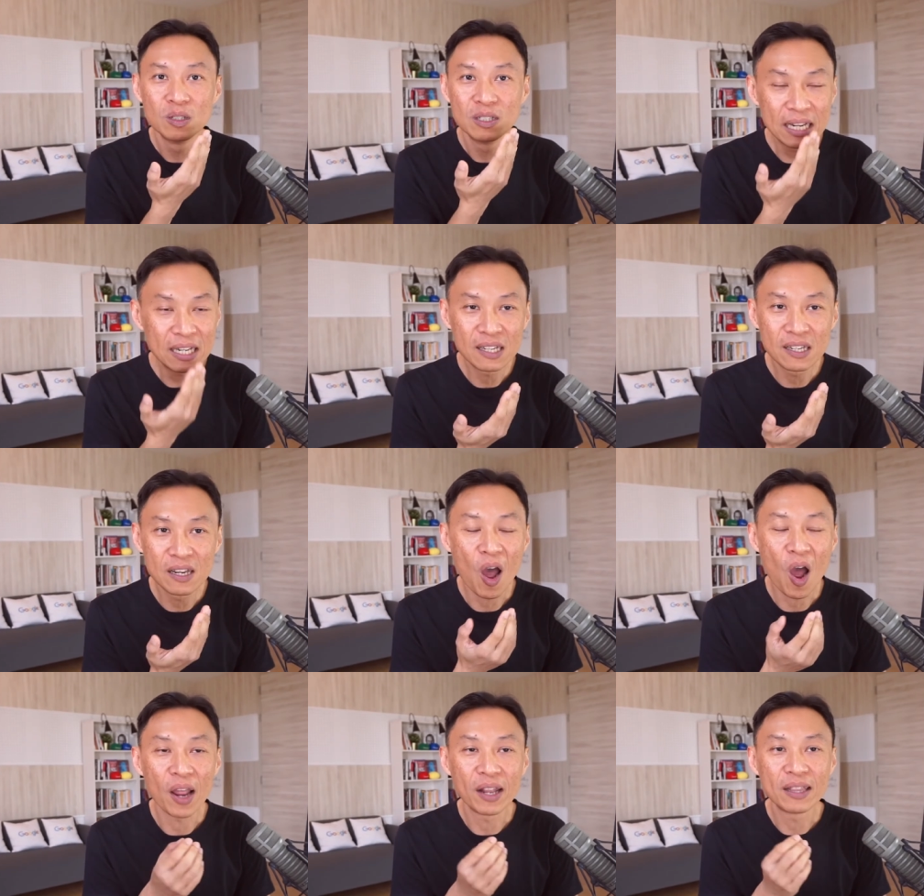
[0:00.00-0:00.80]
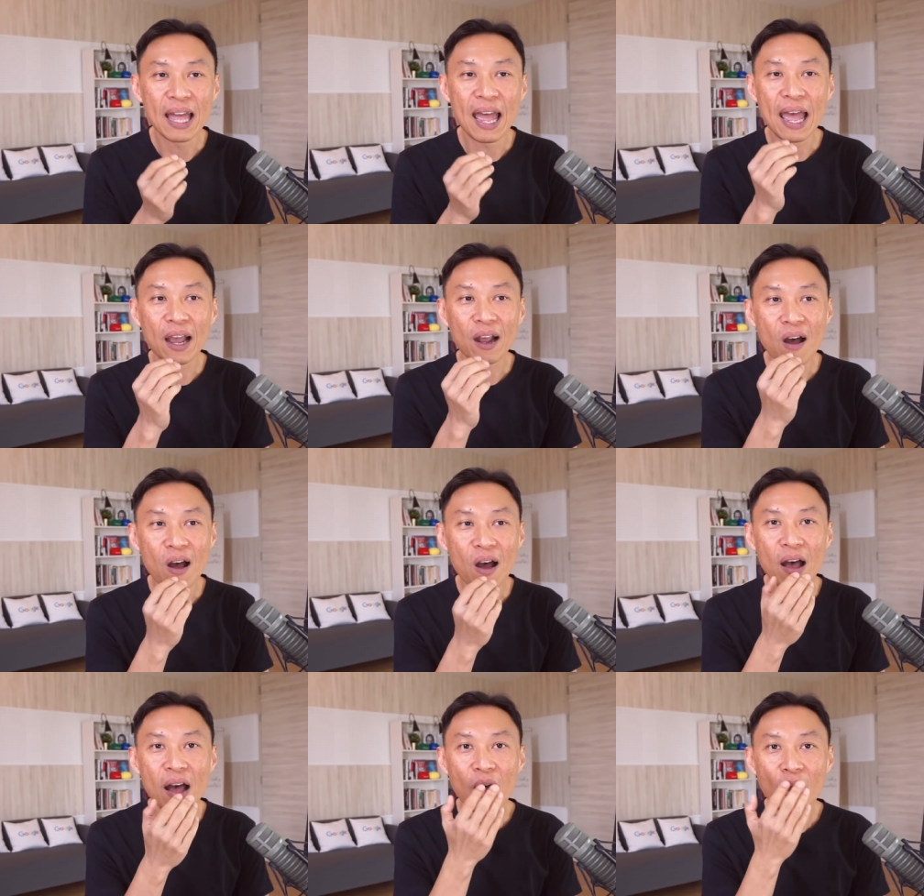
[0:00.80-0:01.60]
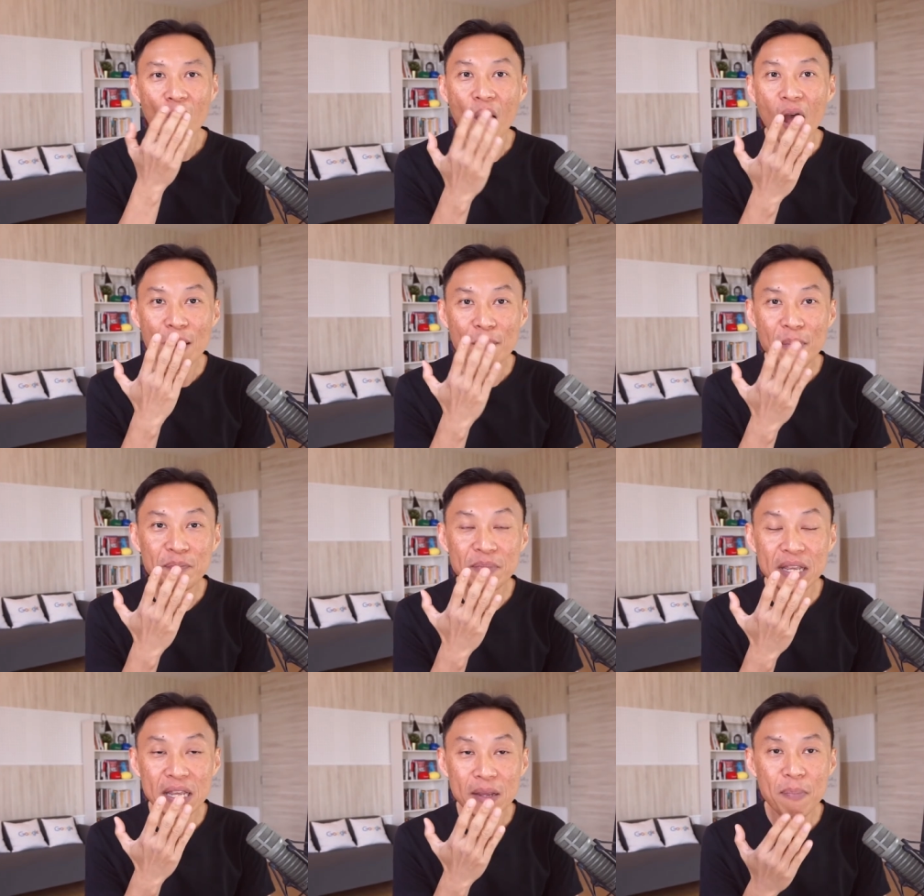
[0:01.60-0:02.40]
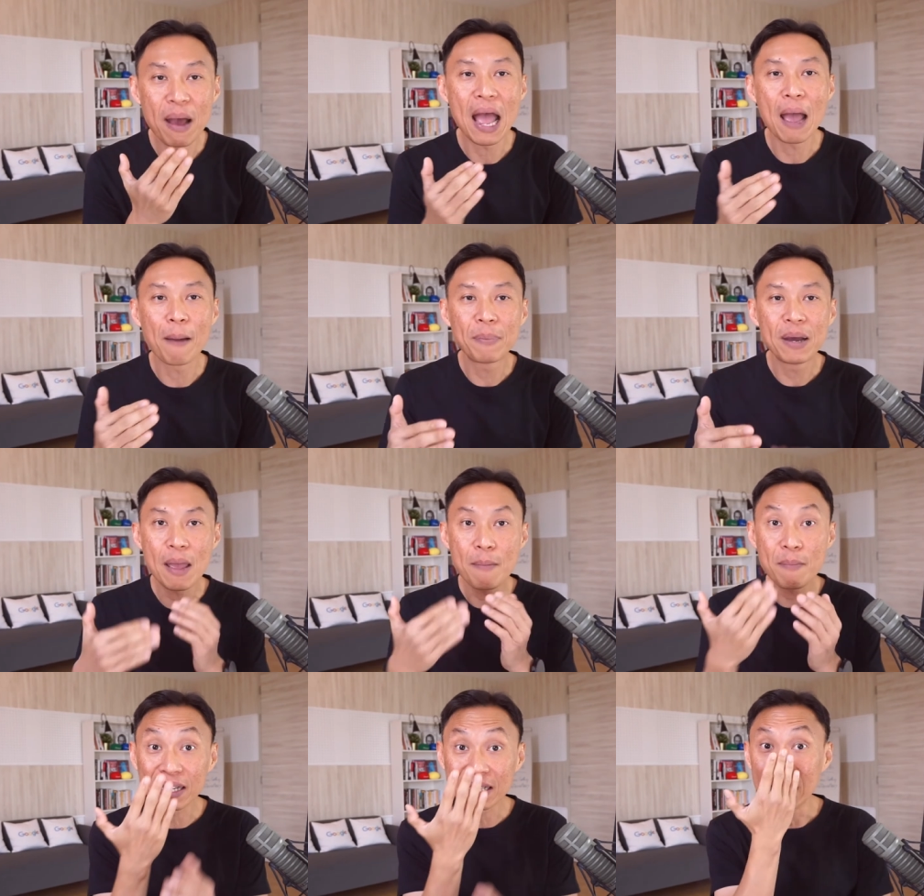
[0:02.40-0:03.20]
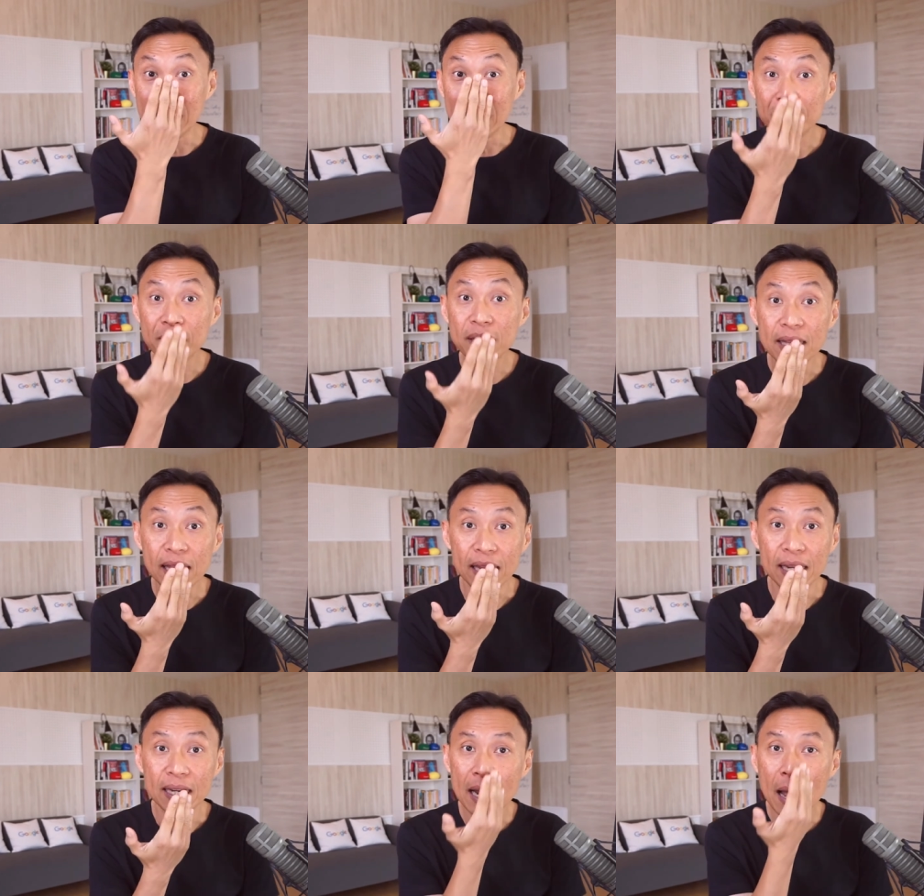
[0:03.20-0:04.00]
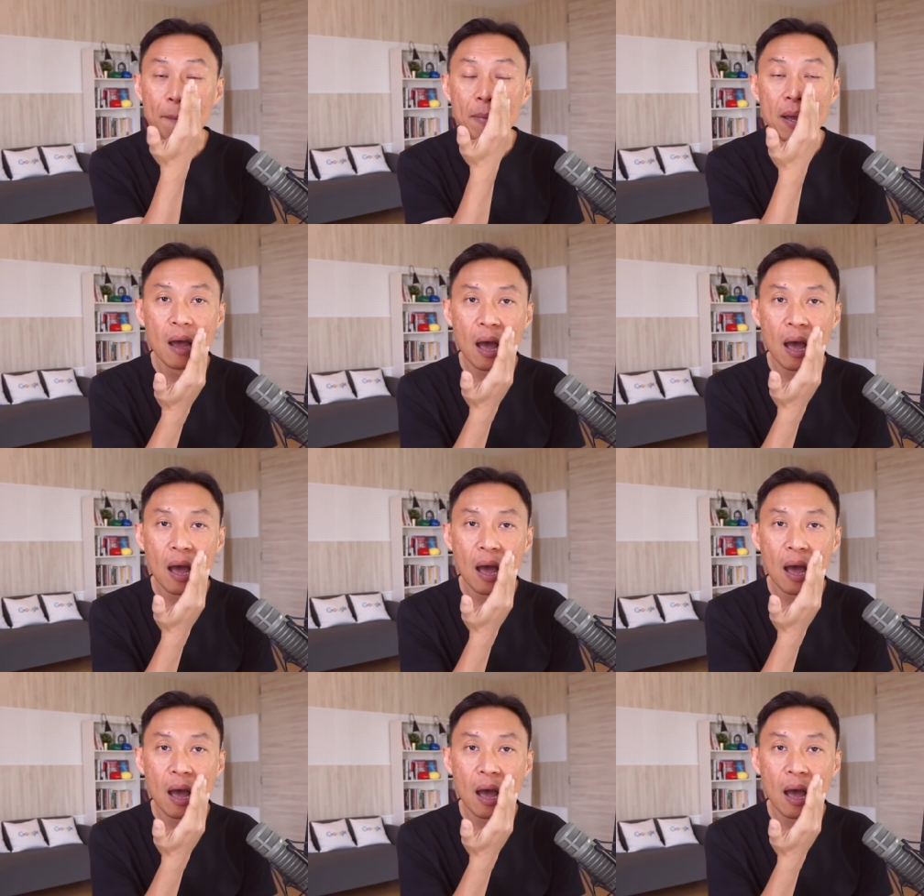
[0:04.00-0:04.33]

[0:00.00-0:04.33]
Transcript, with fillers: นิดหน่อยแต่ก็ขอให้มันมีบ้างเพื่อให้มันเกิดมิตินะครับ